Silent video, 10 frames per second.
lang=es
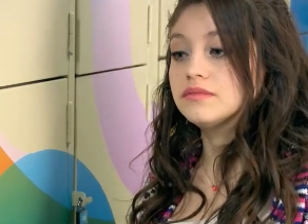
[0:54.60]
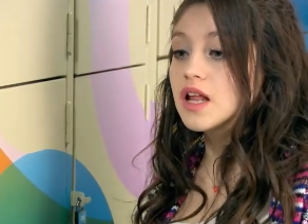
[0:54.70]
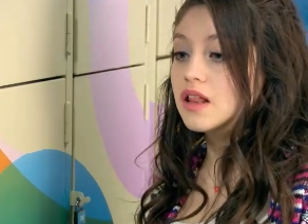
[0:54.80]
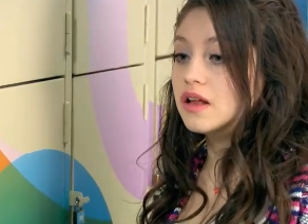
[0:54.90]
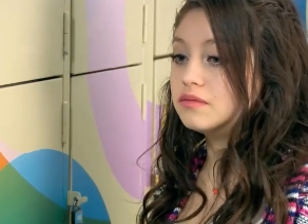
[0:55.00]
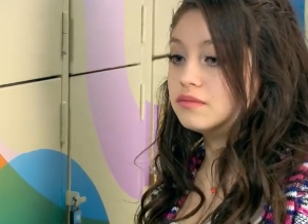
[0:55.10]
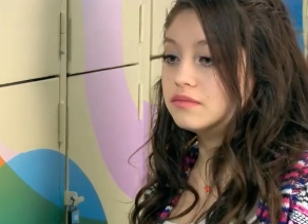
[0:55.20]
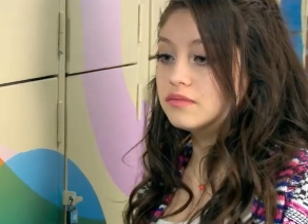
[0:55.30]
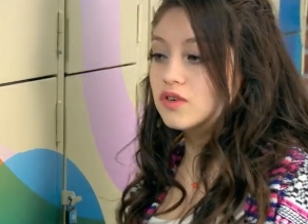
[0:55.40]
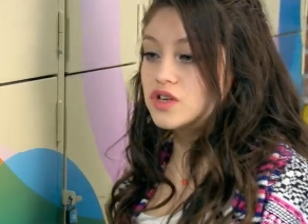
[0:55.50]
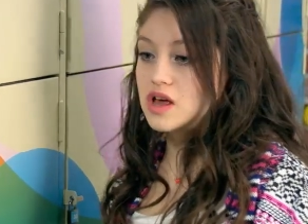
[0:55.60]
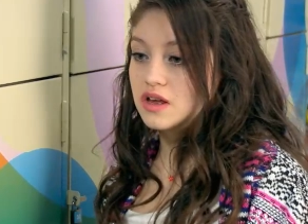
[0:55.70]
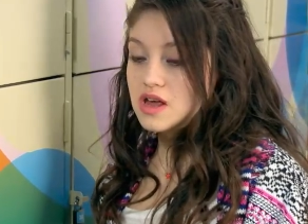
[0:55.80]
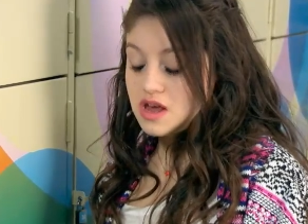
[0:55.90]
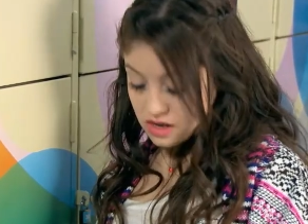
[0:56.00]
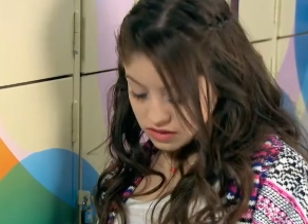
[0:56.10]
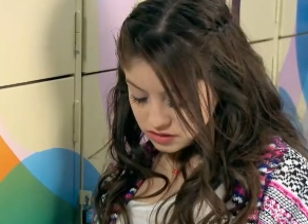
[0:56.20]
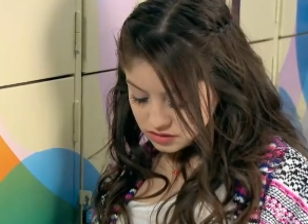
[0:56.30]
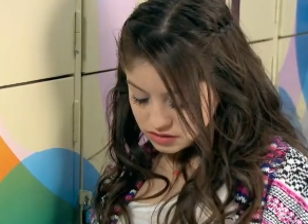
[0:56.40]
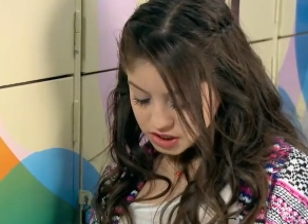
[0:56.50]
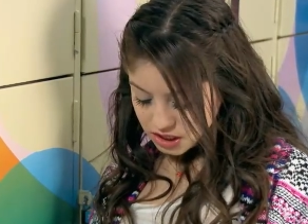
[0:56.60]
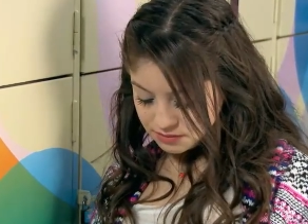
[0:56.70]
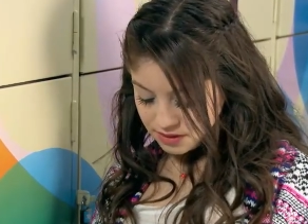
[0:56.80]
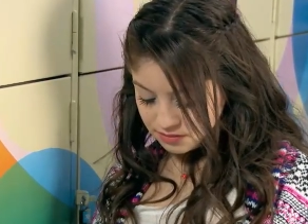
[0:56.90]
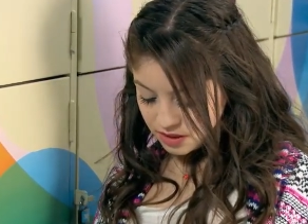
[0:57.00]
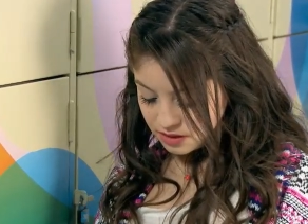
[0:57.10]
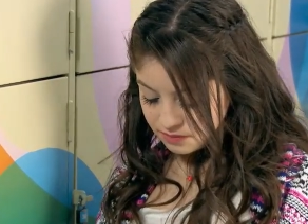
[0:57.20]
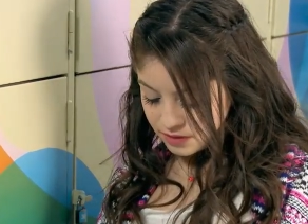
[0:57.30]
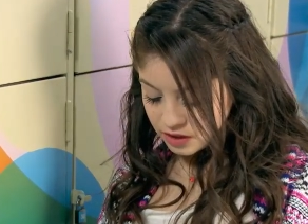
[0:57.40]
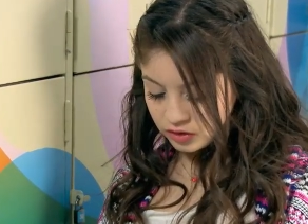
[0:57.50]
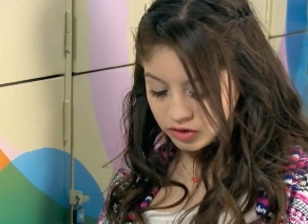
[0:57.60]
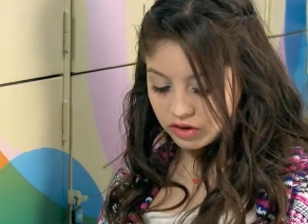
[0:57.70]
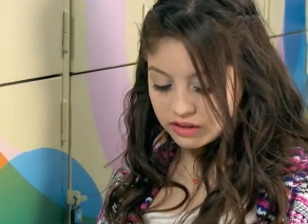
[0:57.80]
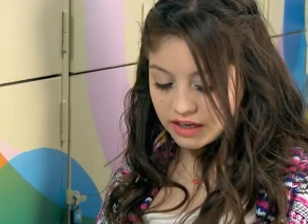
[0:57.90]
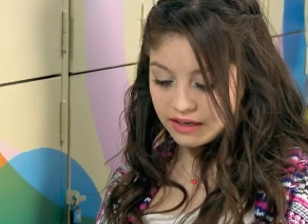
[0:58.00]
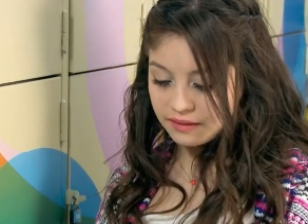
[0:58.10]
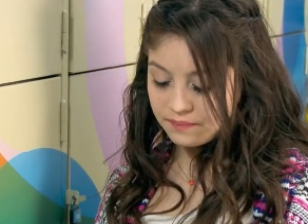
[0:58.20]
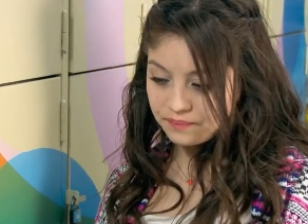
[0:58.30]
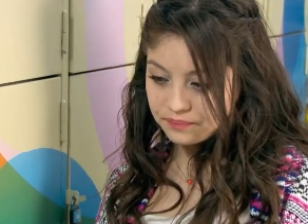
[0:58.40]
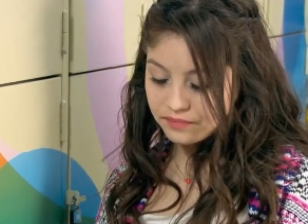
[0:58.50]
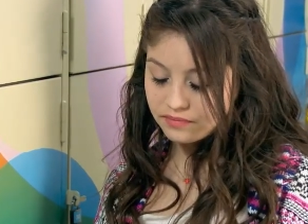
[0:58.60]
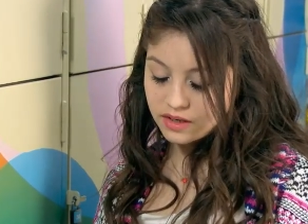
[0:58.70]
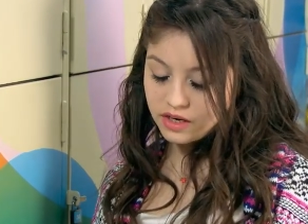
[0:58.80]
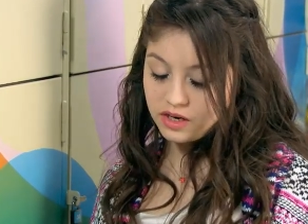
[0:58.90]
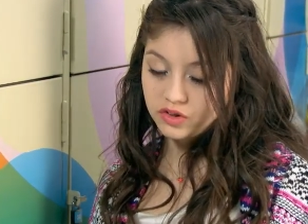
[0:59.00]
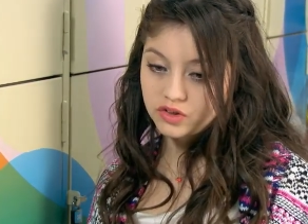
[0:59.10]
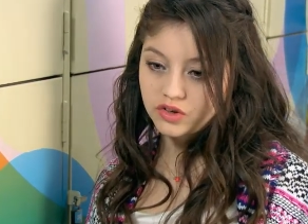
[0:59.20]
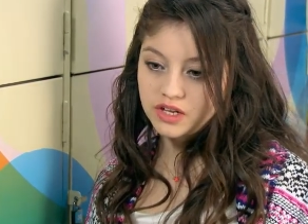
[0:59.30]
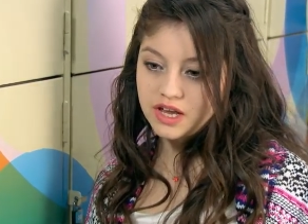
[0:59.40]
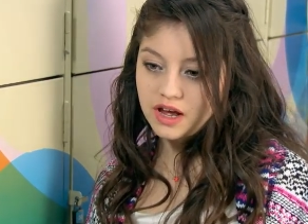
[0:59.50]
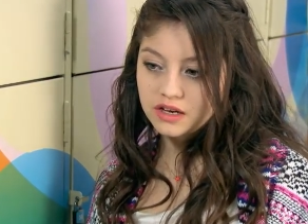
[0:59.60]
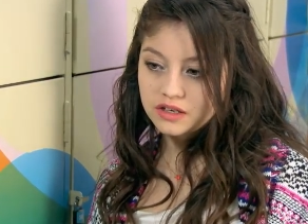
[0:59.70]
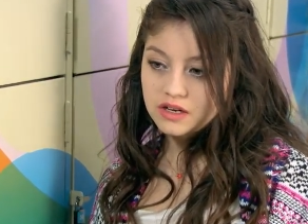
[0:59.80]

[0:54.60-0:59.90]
Nada. O sea, Jasmine me contó que el otro día,